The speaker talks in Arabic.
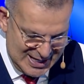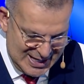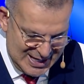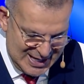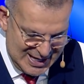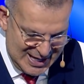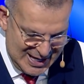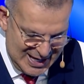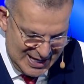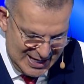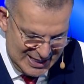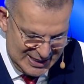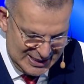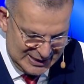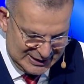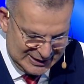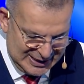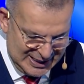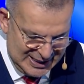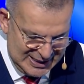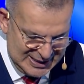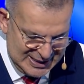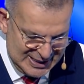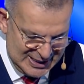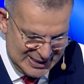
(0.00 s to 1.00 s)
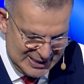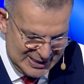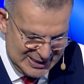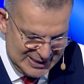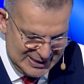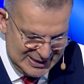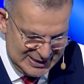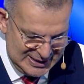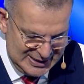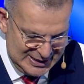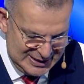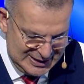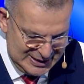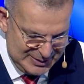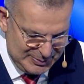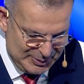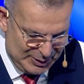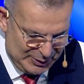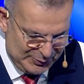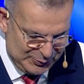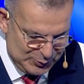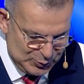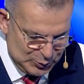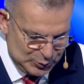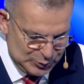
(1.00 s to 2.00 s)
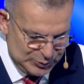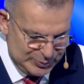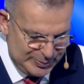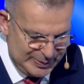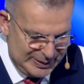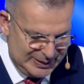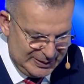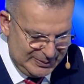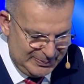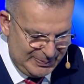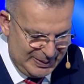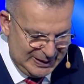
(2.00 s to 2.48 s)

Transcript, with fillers: هل كان إلي محفوظ من